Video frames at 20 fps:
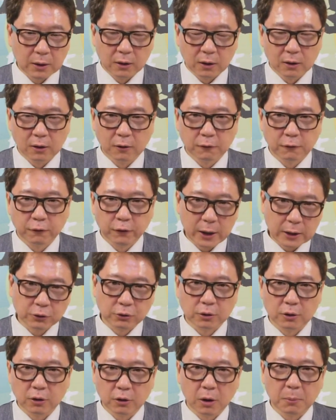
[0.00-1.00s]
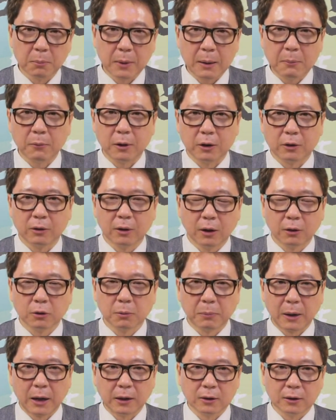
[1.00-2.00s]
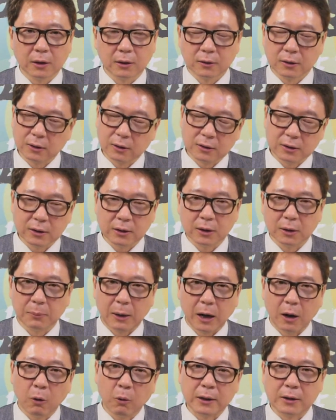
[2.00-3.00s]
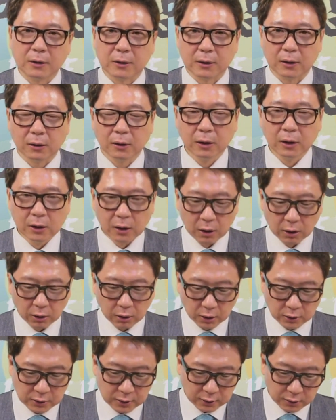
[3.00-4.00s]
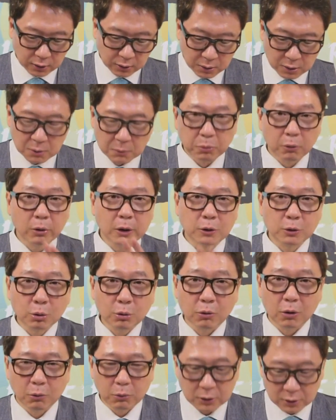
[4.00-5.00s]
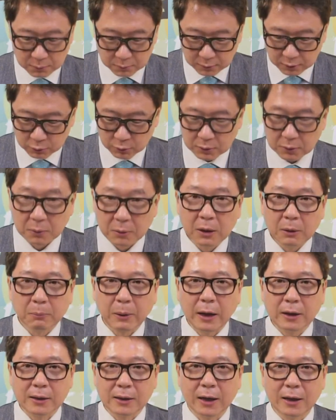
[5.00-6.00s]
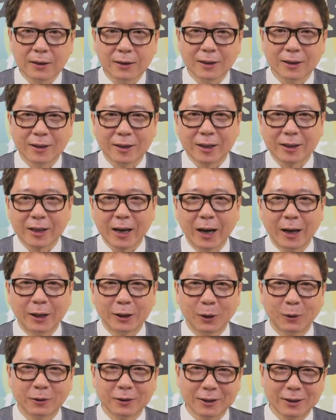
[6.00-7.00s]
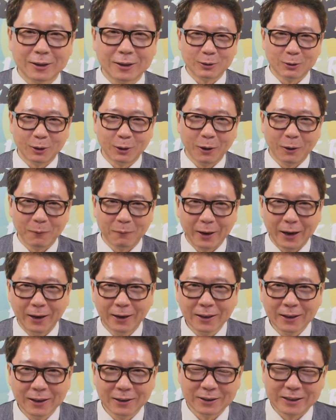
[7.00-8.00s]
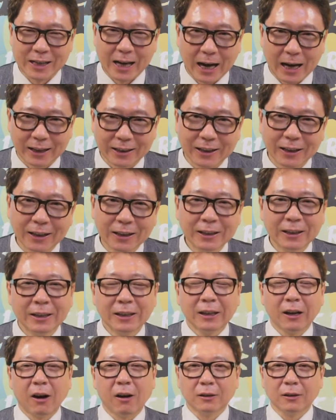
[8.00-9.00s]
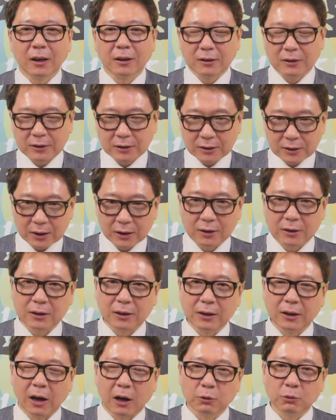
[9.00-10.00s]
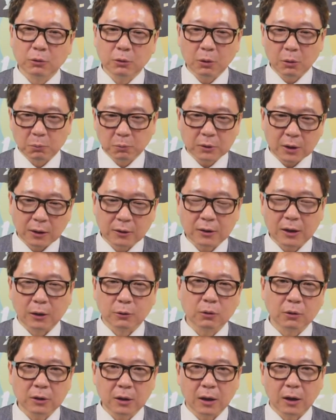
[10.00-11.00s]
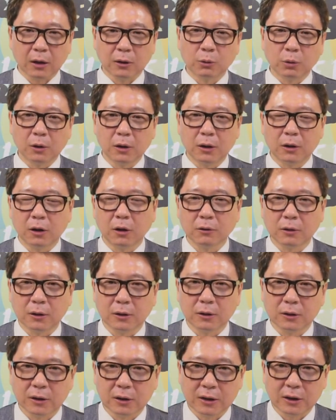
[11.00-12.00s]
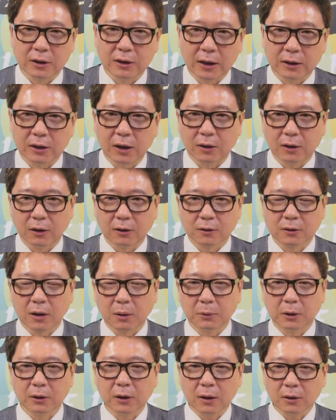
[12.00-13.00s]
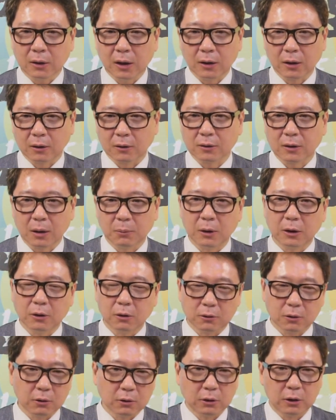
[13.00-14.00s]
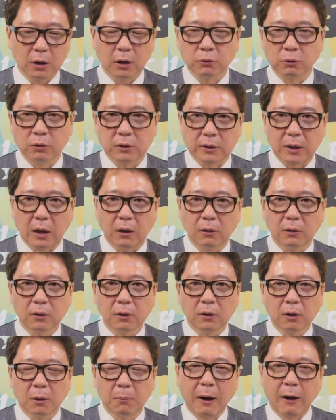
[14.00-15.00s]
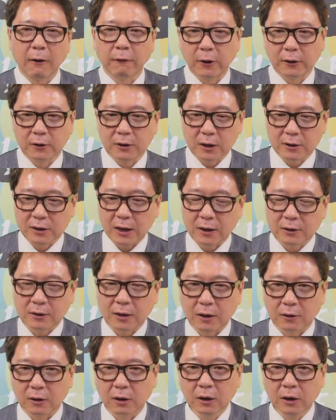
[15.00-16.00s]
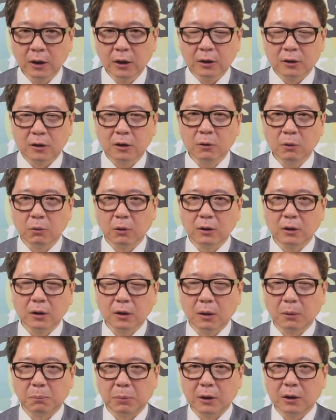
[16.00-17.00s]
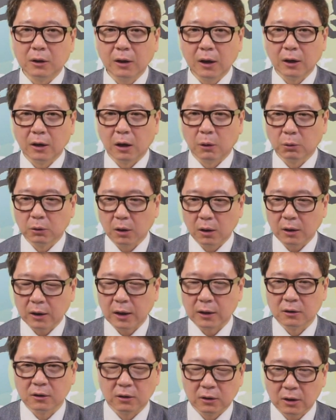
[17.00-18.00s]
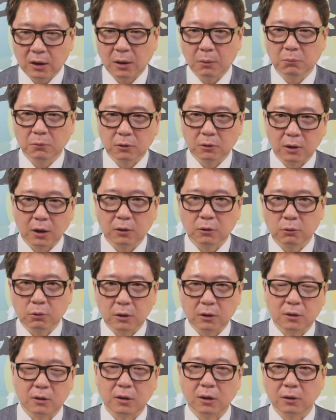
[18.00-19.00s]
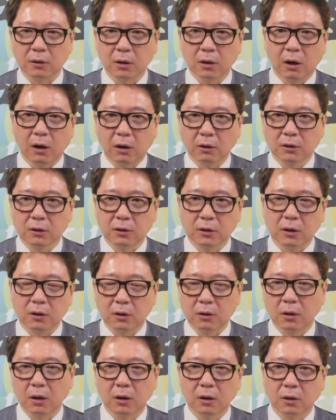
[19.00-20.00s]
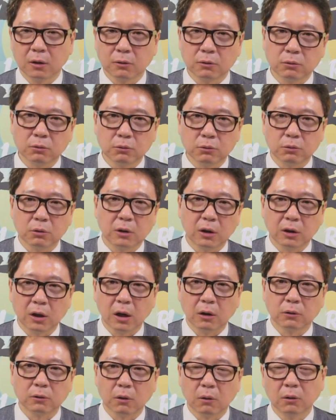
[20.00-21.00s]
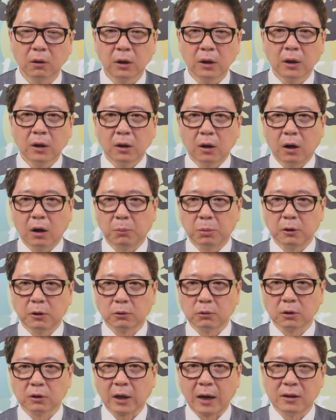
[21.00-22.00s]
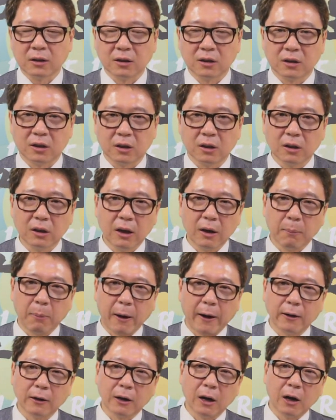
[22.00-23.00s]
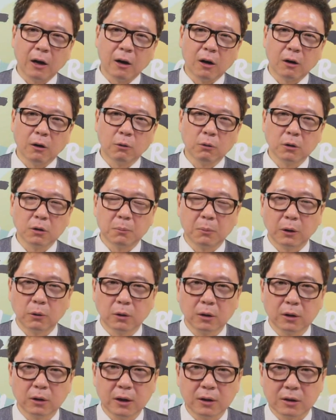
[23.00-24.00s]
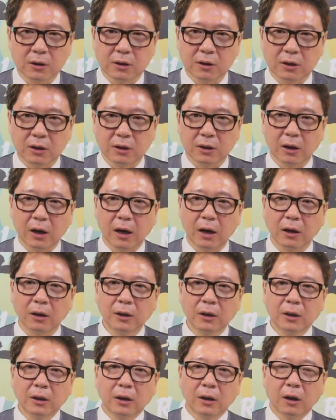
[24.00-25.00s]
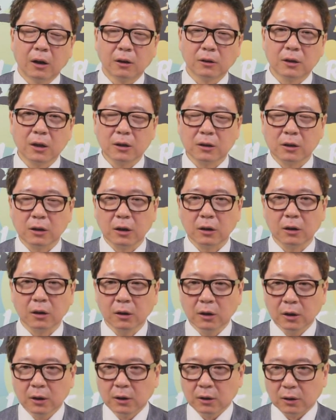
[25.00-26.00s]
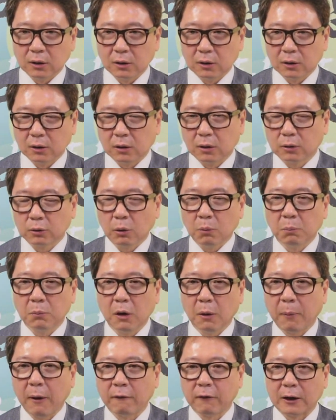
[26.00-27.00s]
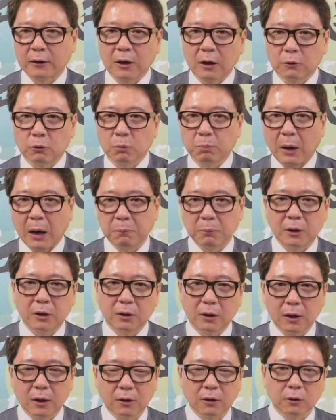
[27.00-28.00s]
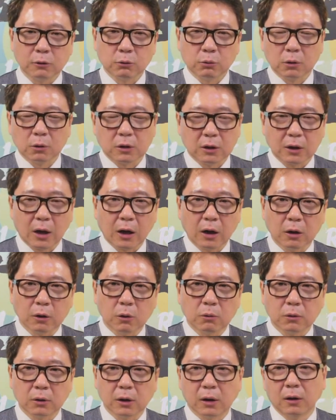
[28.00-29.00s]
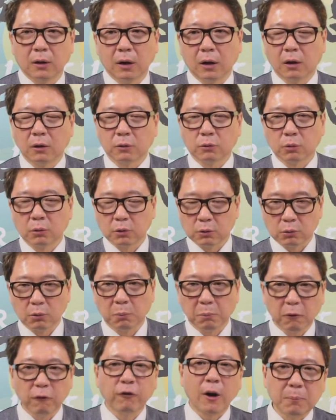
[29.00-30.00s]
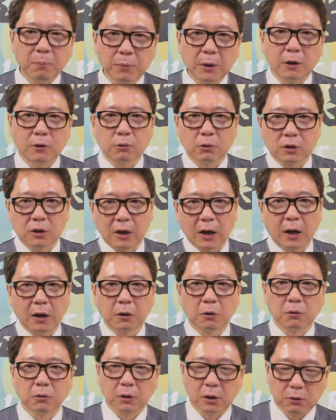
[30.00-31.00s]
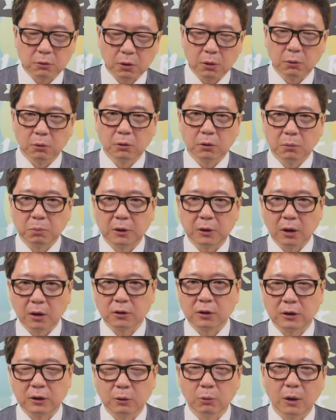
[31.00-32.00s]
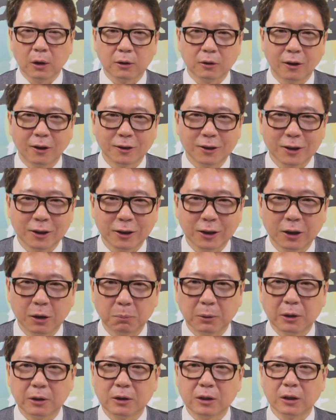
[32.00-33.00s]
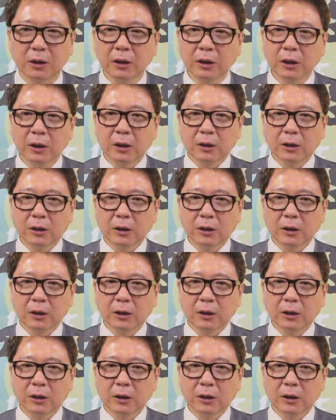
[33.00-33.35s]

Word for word: 呃，fresh your memory，然后就把你的这个记忆把它唤醒哦，而且呢不会错，为什么？因为白纸黑字写下来的东西对没假的啊。那这个是一个好处，因为我们常讲说现在很多人流行是记在电脑上面，但电脑上面有时候你要去找。很麻烦，再加上呢，其实我这个笔电呢，我都要看现在目前最新的啊一些呃数据的跳动啊，比如说台子期的夜盘啦，哈或者美国的电子期啦，哦这些呢，呃都没有办法再去把笔电呢做其他的功能了哈，就会说不方便做其他的功能，所以我都比较习惯哈记一个笔记。